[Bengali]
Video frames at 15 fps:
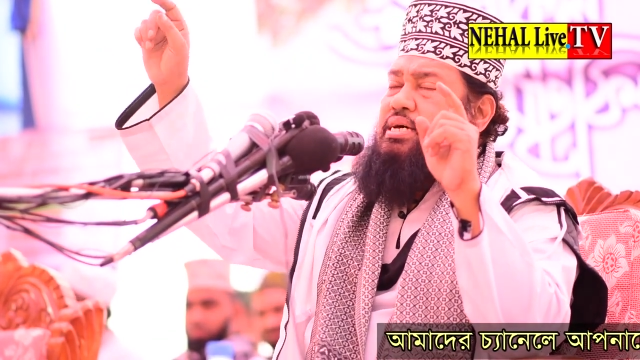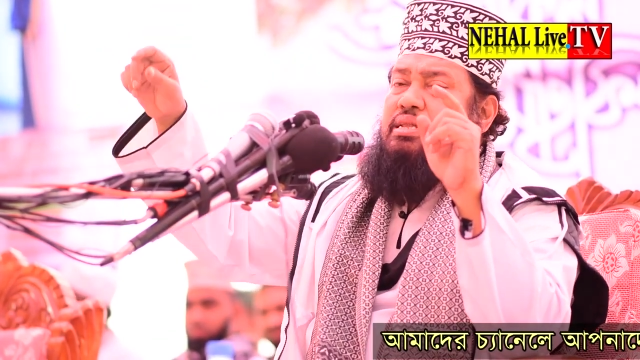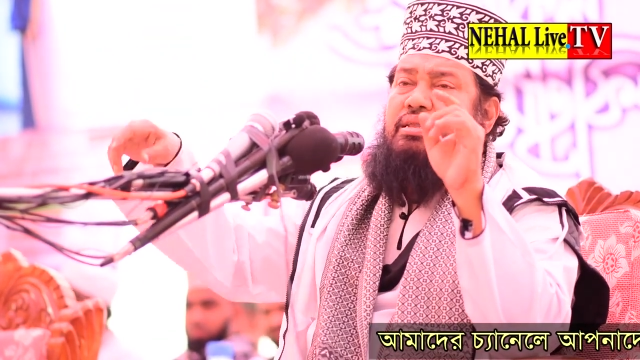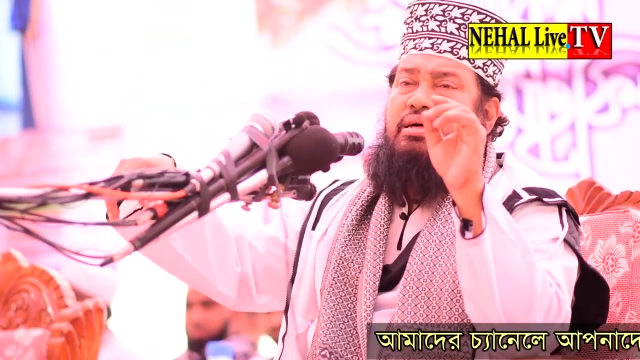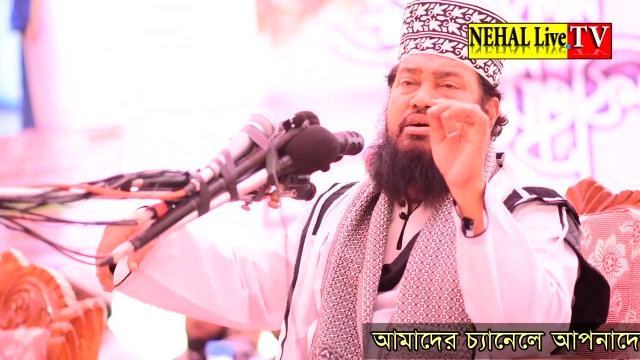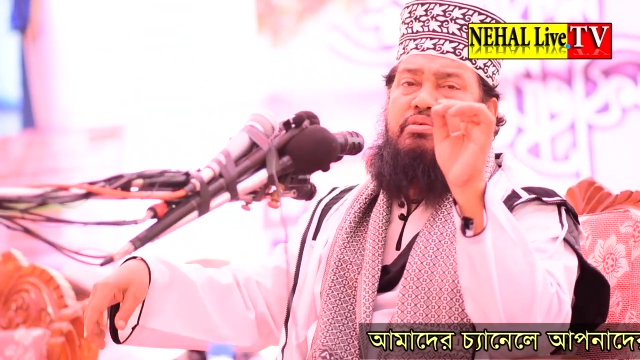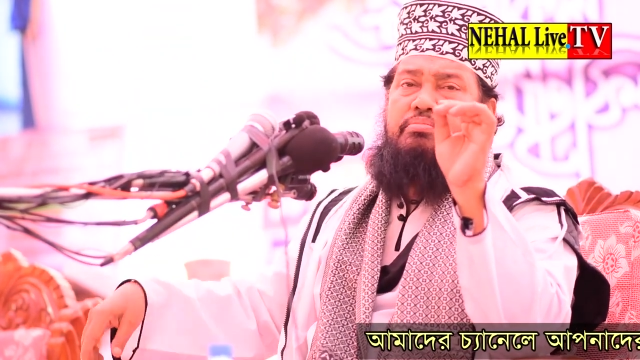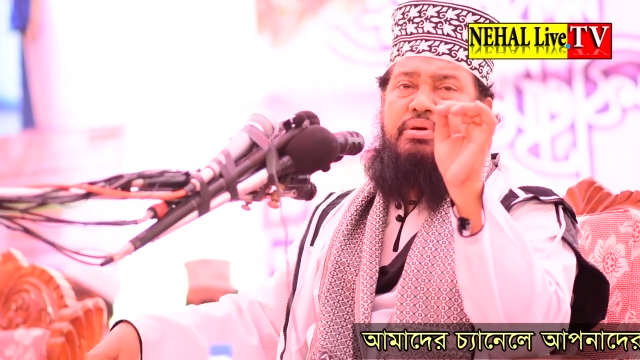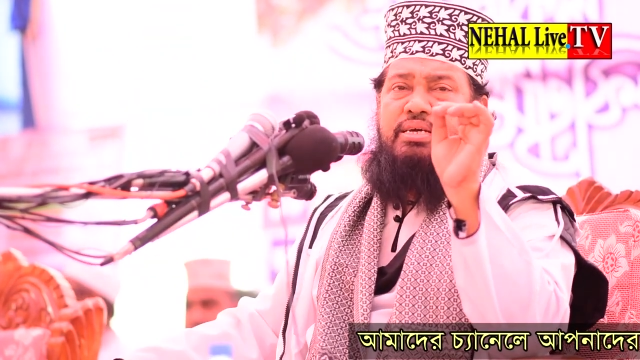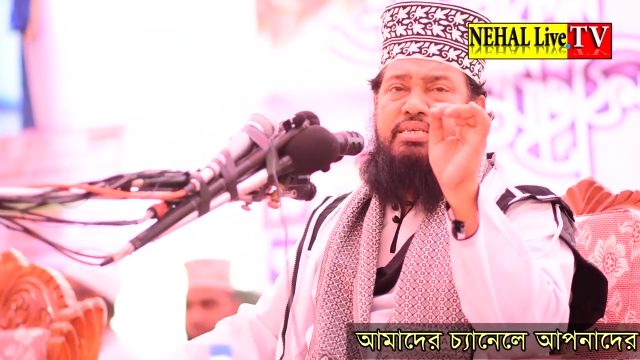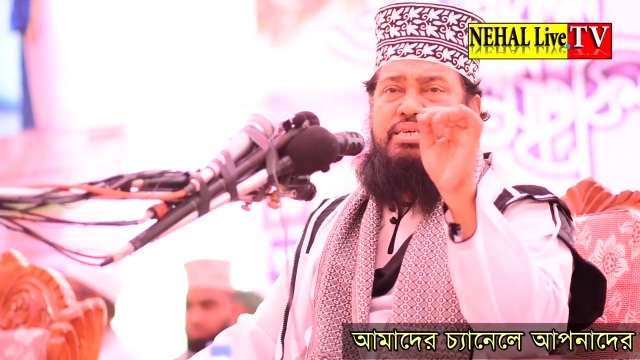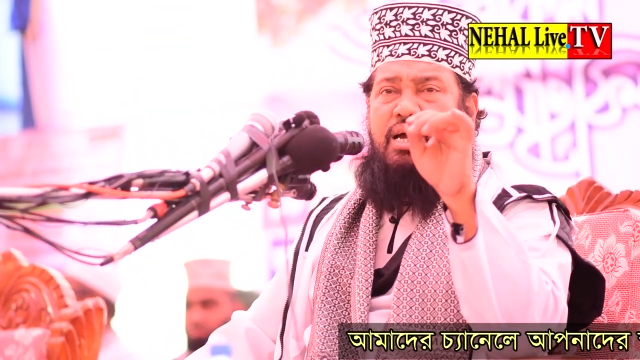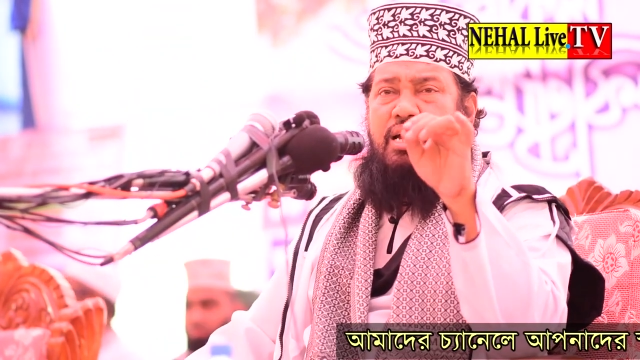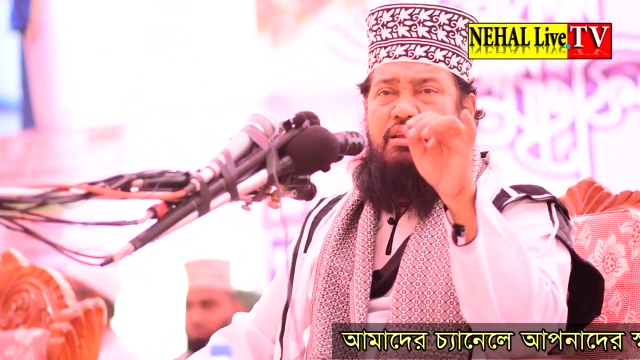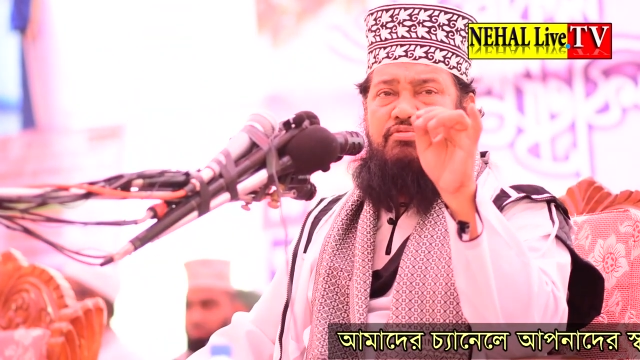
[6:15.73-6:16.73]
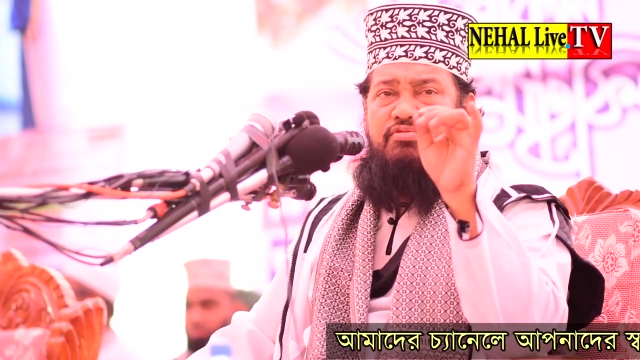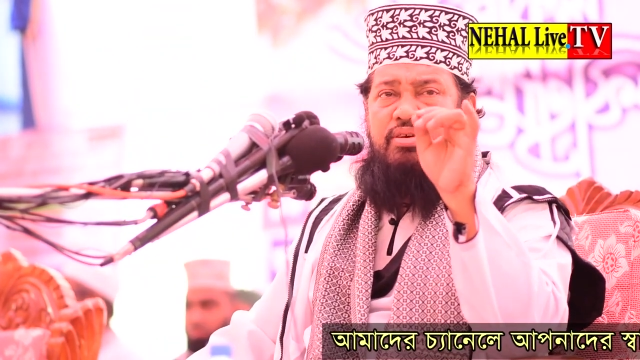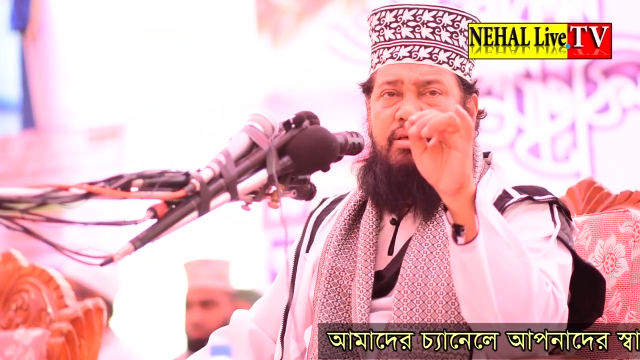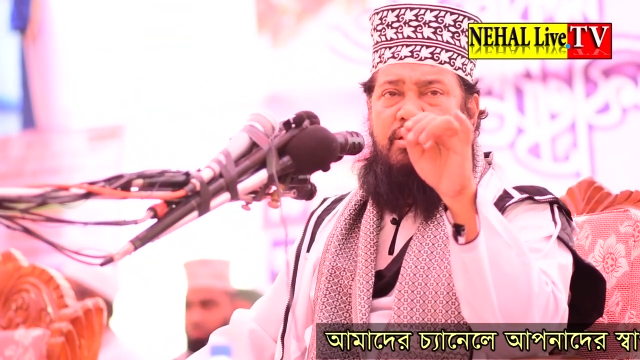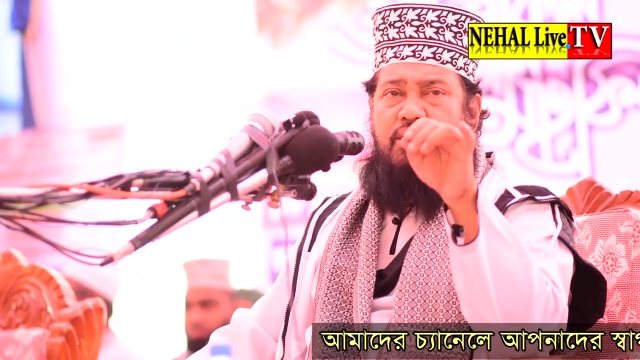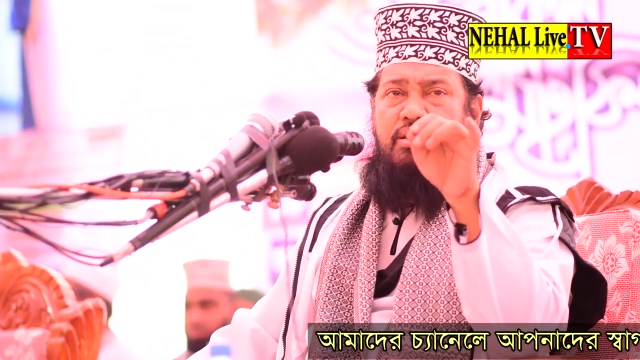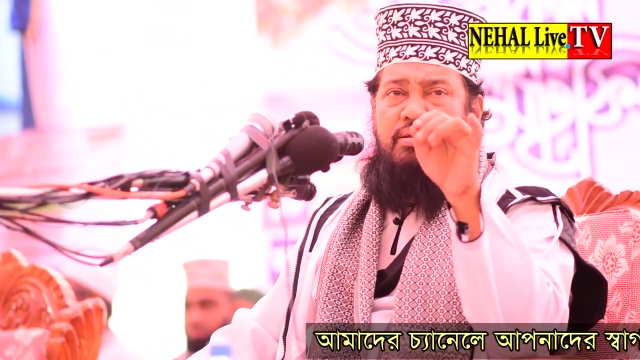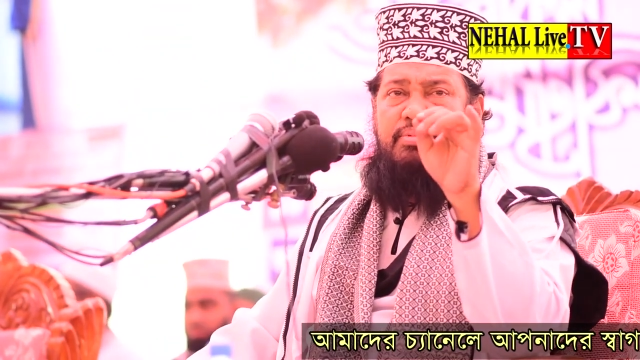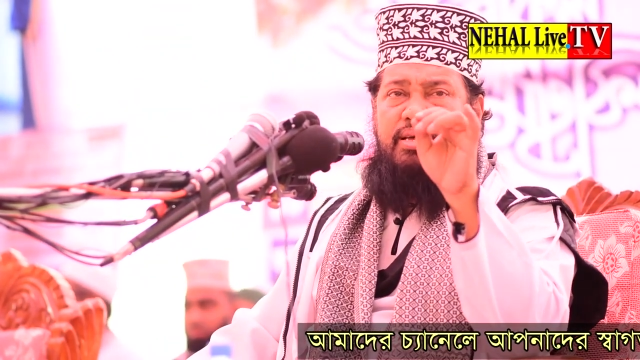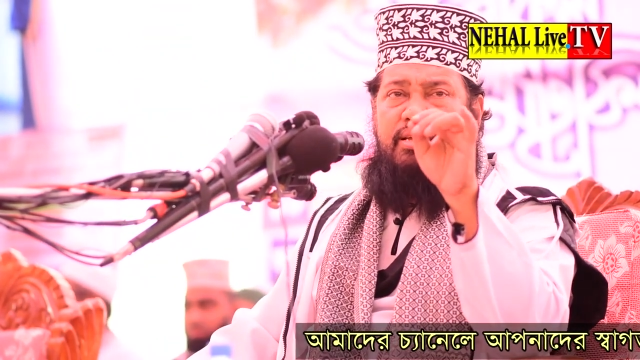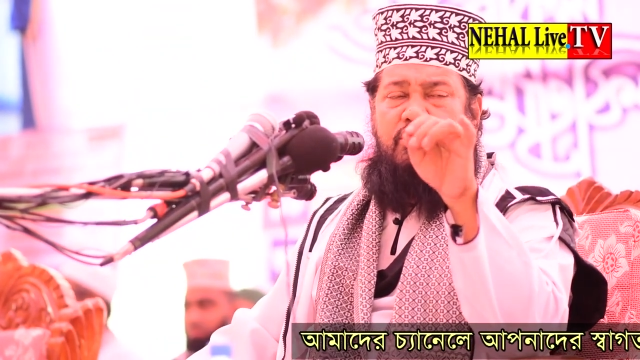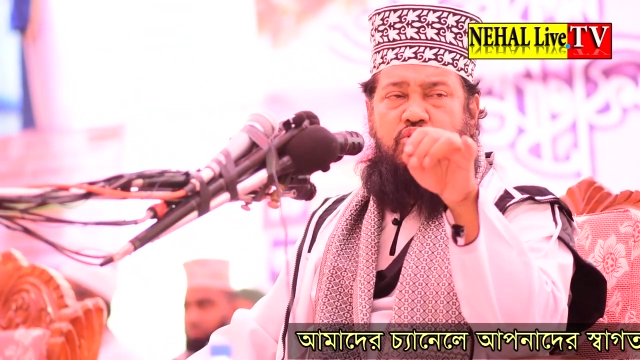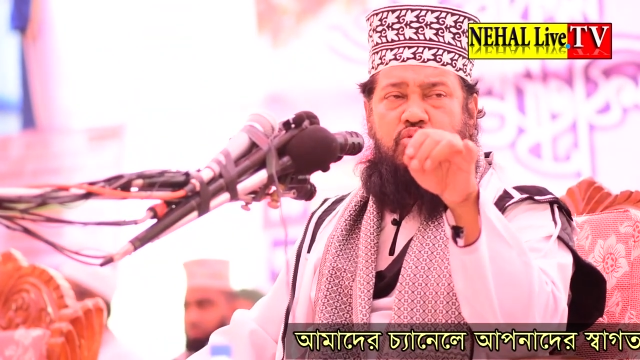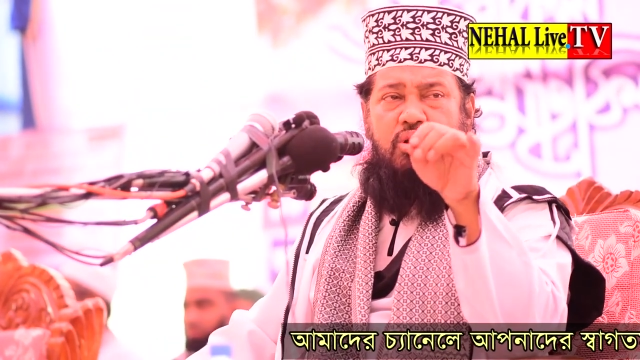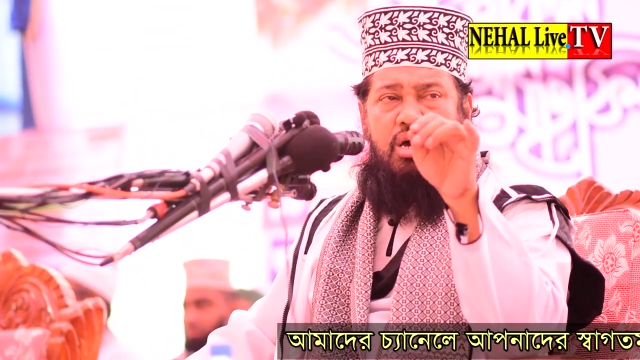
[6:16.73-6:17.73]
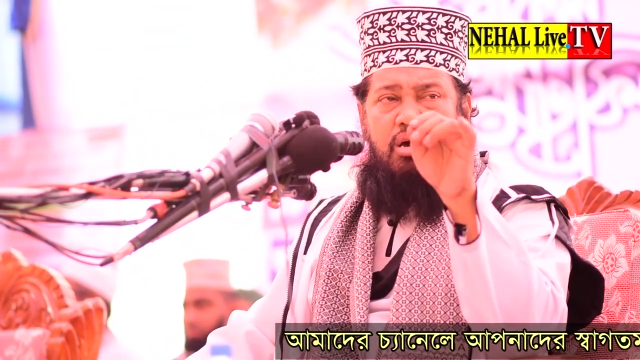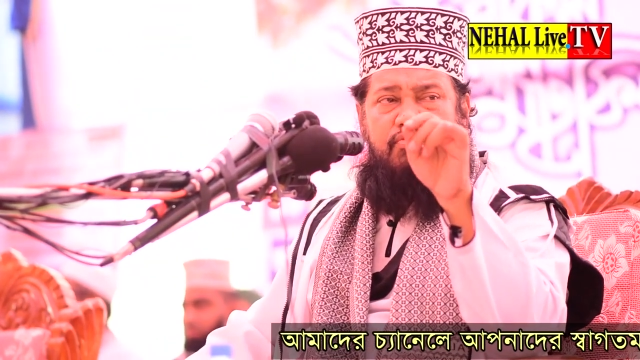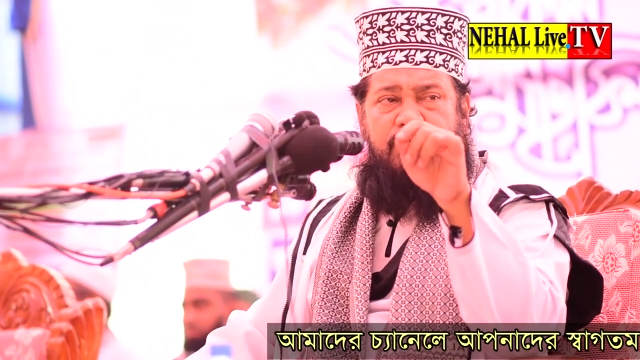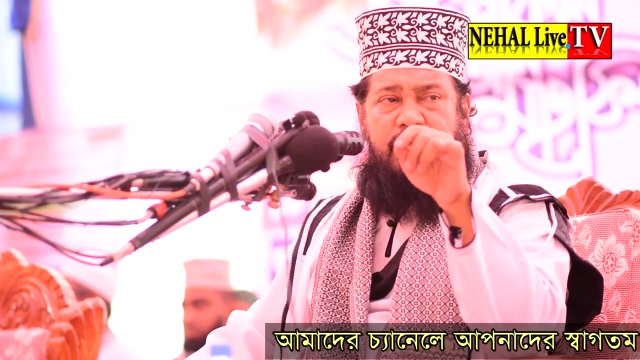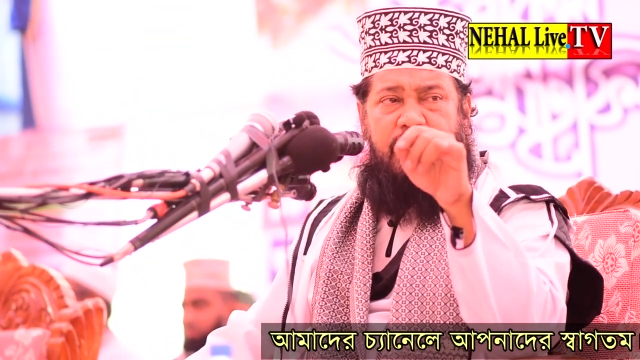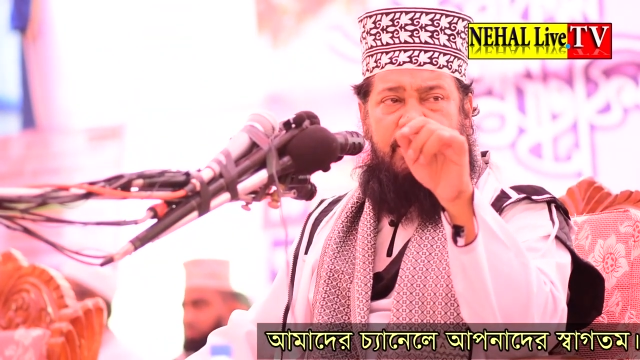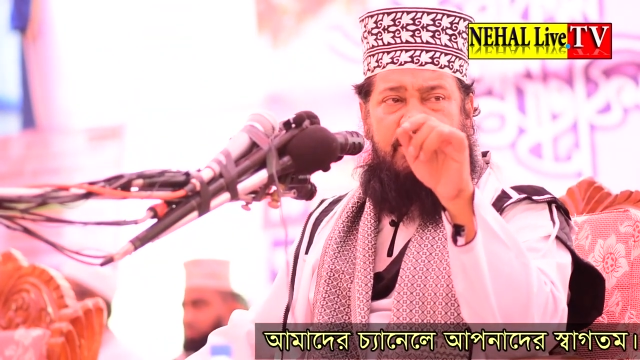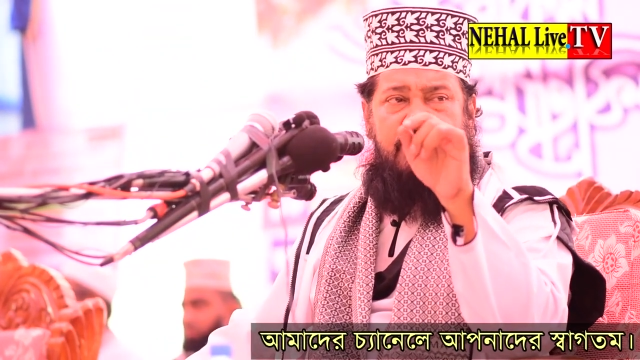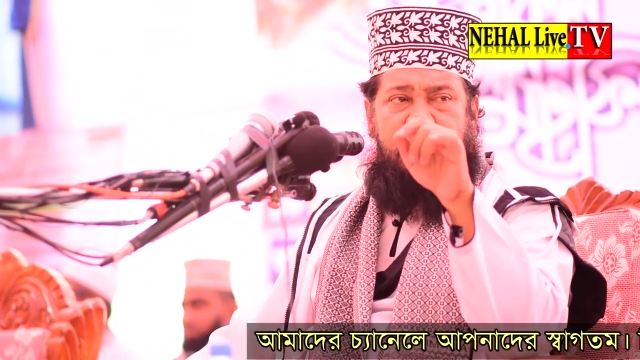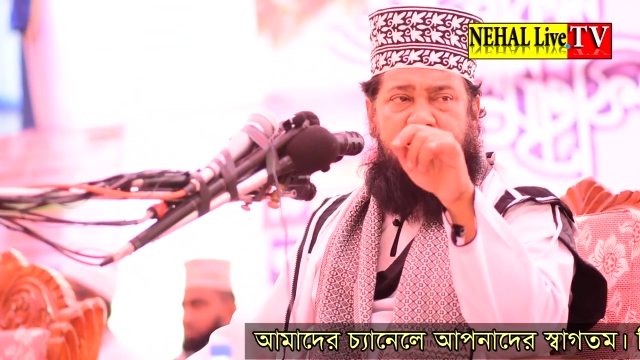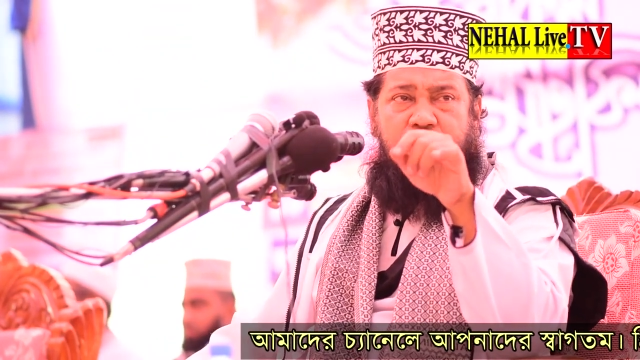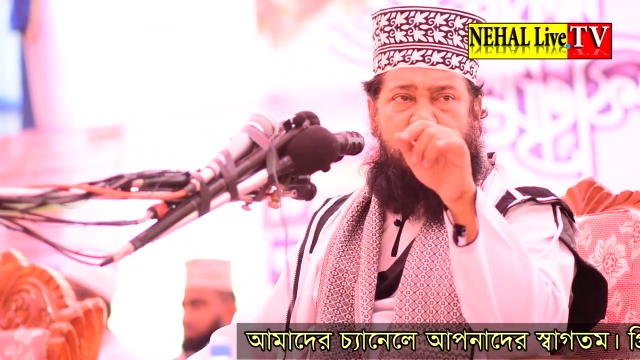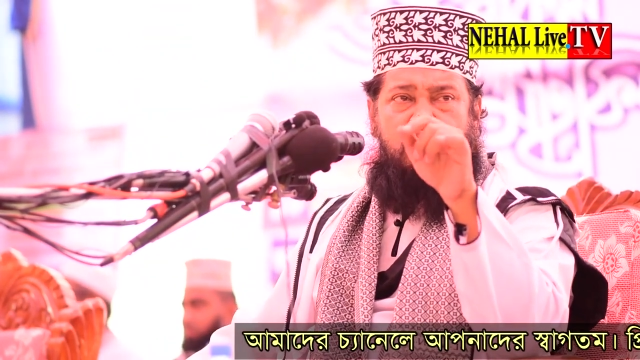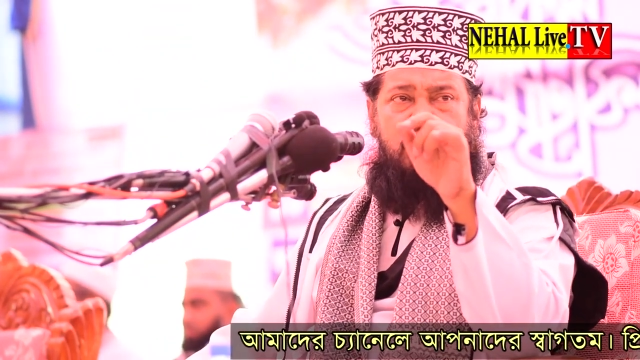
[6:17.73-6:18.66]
আল্লাহ ইজআল ফি কলবি নূরা আফি আইনি